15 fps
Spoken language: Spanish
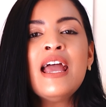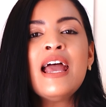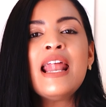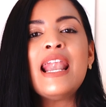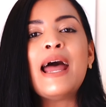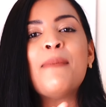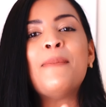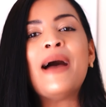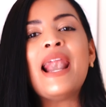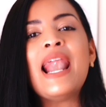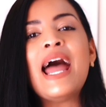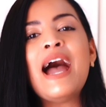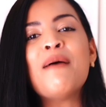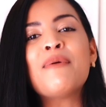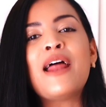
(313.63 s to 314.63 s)
la
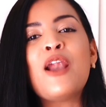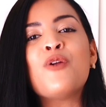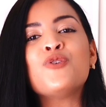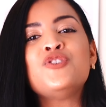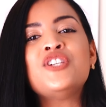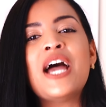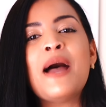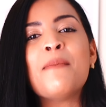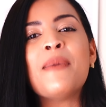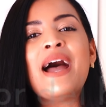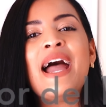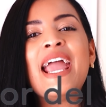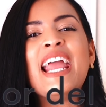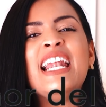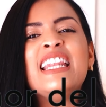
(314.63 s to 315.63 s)
palabra lo
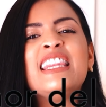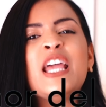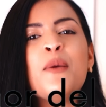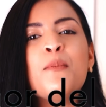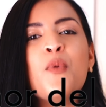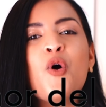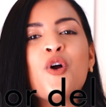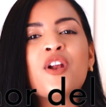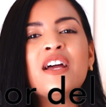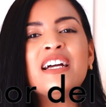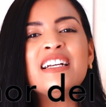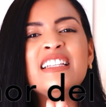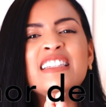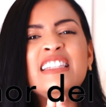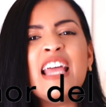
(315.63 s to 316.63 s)
llama el temor
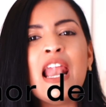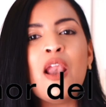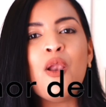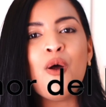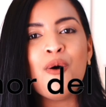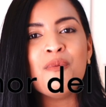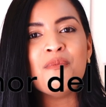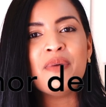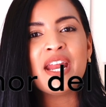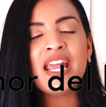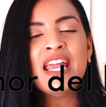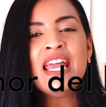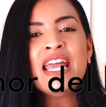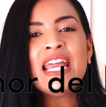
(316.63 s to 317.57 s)
del hombre.